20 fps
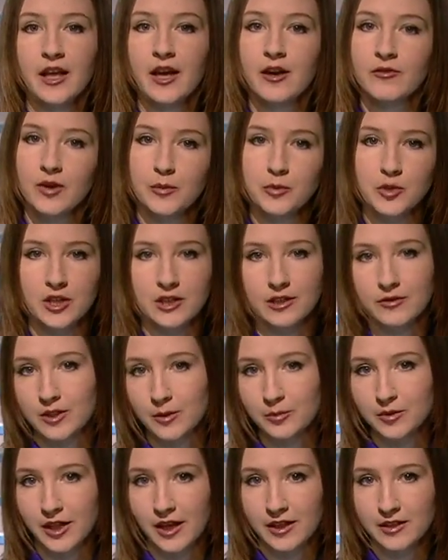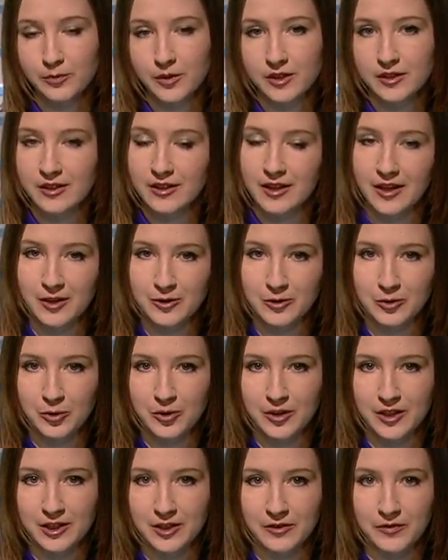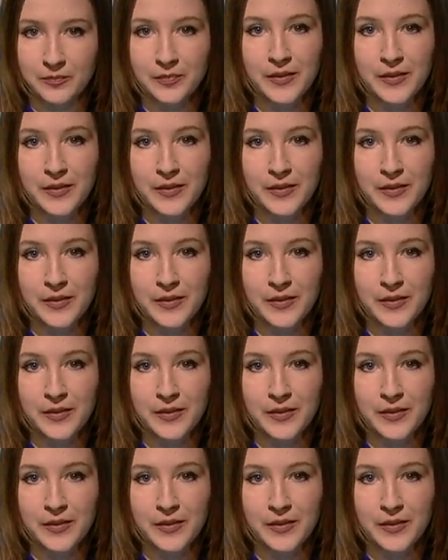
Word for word: в общественном транспорте для студентов.